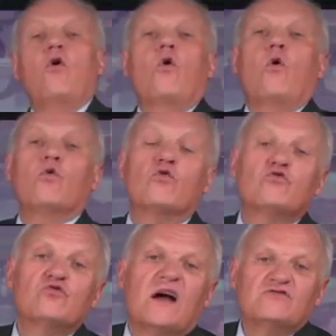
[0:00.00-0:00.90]
On
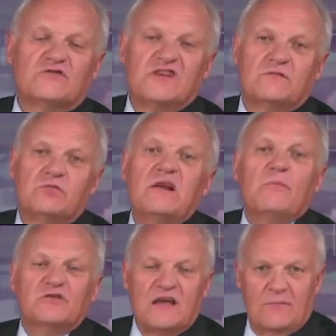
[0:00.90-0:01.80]
conclura sur cette
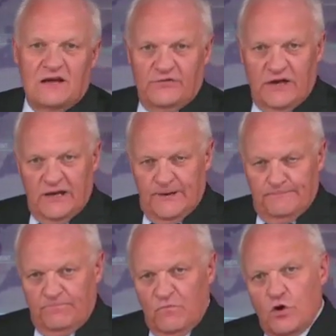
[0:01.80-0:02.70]
lamentable affaire
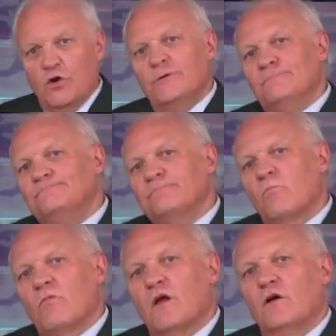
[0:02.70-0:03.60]
que
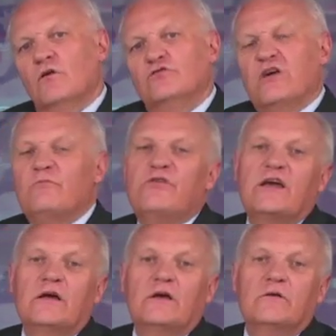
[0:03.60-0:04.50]
ça me
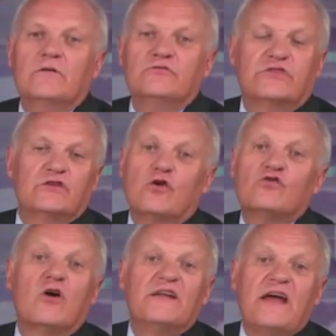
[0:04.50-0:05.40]
fait, c'est
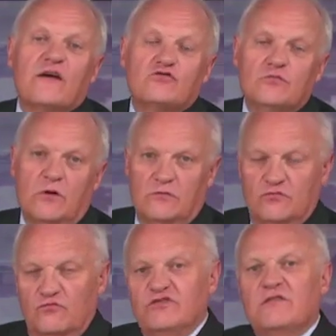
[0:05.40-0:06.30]
encore un argument.
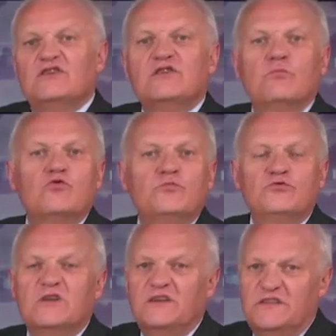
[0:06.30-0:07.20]
Vous savez, j'ai beaucoup
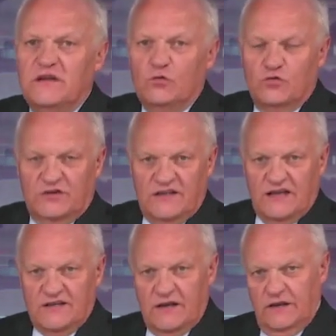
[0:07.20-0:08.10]
utilisé au cours des
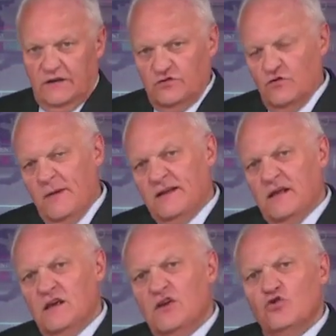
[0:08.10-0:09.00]
dernières semaines,
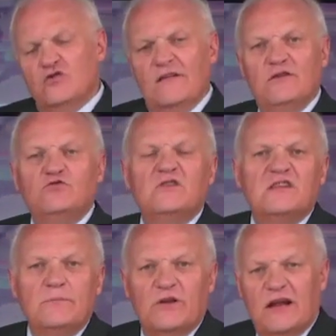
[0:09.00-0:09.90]
je l'avais
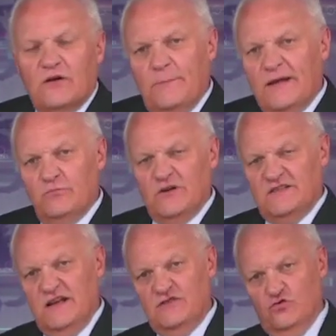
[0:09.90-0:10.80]
utilisé pendant la campagne pour
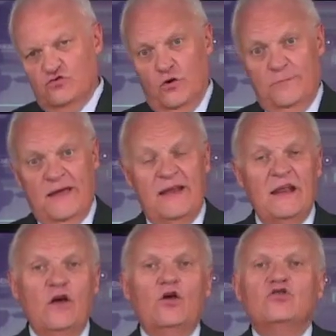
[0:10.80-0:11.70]
les élections européennes,
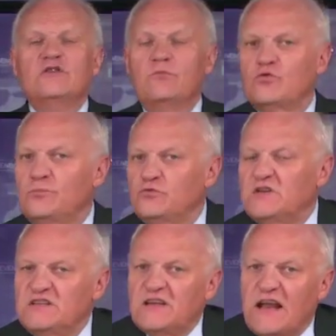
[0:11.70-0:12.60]
j'ai beaucoup
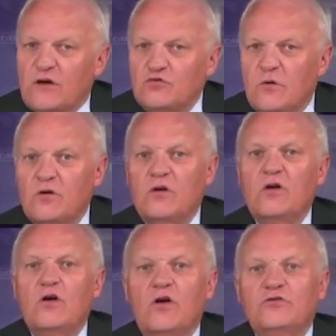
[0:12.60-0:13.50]
utilisé l'argument
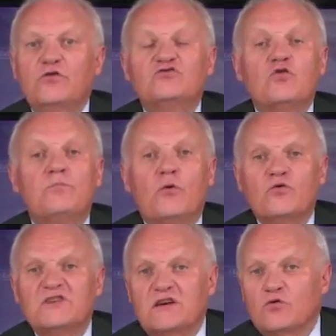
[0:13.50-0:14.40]
de ce pont
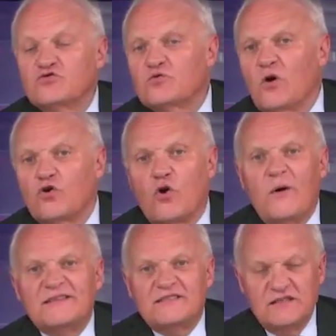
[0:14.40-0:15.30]
qui est construit en
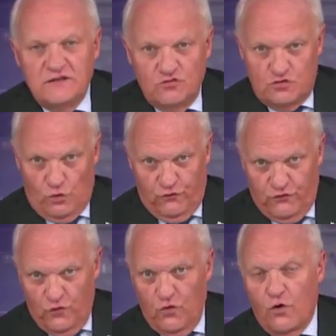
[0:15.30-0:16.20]
Croatie sur
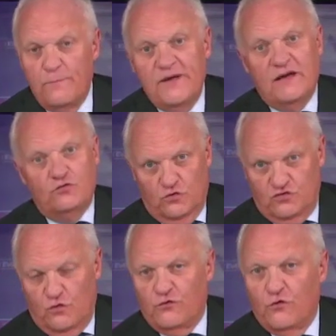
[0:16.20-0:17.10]
fonds européens, donc
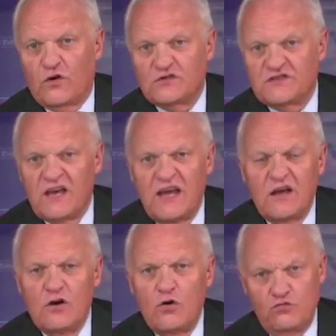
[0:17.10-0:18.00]
sur fonds français,
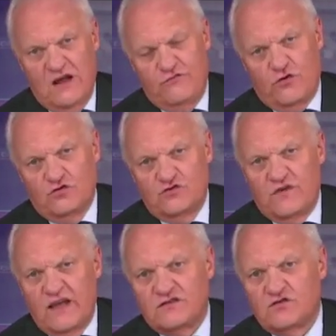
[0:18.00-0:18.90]
où la France
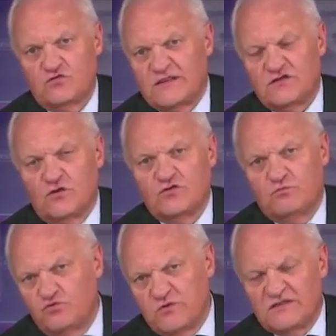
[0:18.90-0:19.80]
verse 60
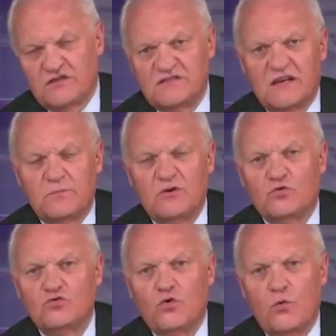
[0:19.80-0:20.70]
ou 65
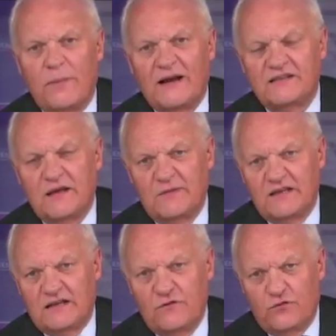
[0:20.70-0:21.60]
millions d'euros par
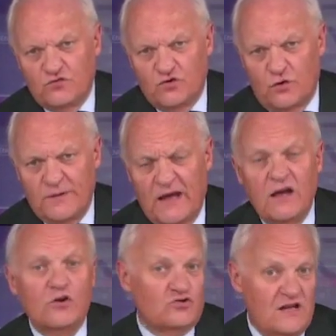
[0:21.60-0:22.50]
l'intermédiaire des fonds européens.
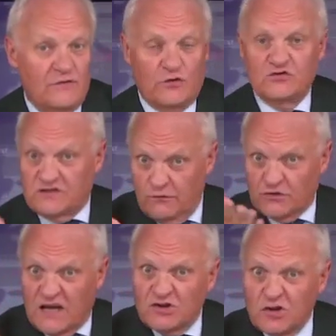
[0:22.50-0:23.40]
Quand je dis la France, c'est
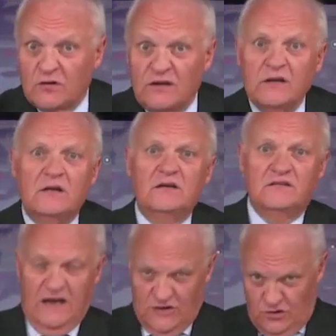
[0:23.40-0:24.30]
votre argent, hein.
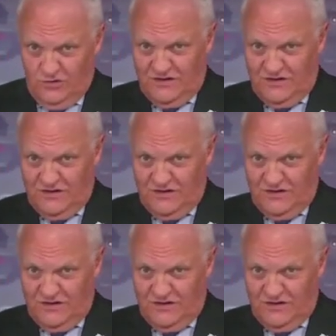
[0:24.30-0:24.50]
c'est l'argent